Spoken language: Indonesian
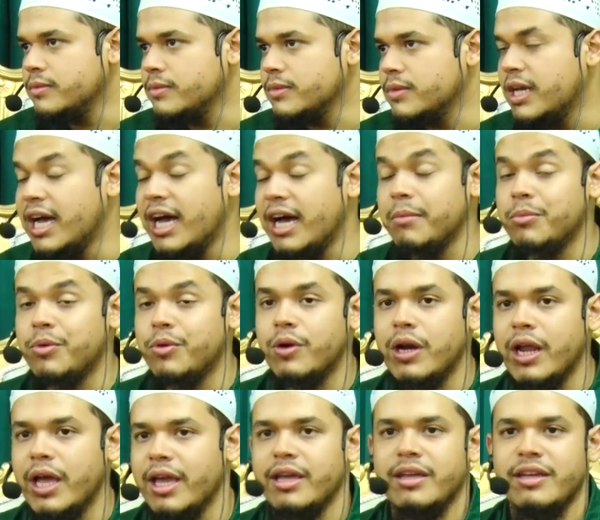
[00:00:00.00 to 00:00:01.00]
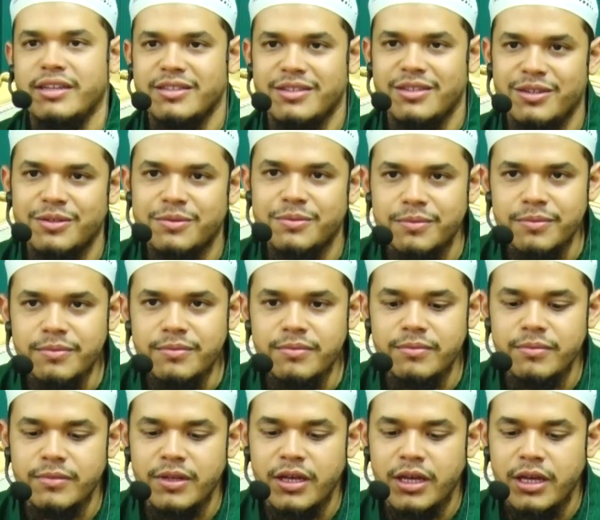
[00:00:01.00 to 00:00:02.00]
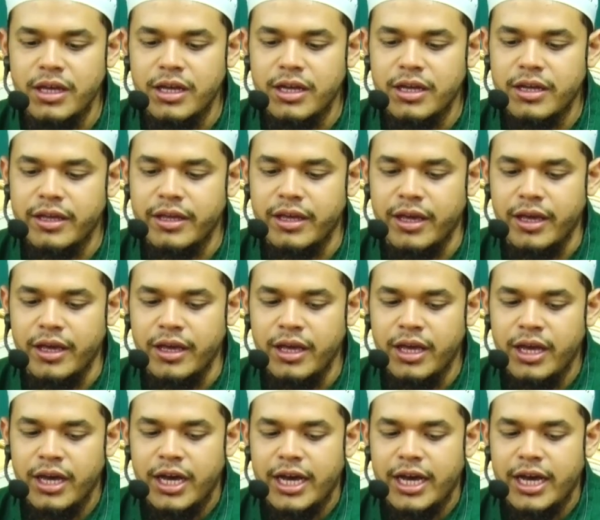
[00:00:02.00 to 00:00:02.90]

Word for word: Gak boleh. Gitu ya